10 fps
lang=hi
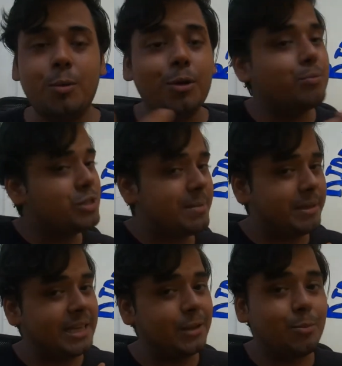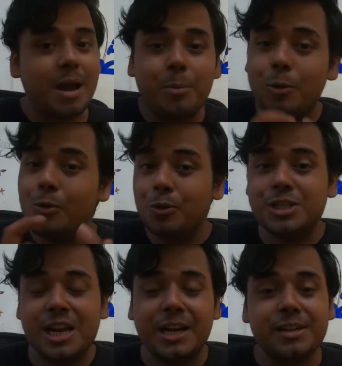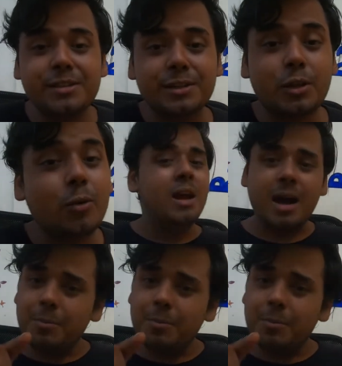बहुत मुझे पता है तो मैं आप लोगों को शेयर कर सकता हूँ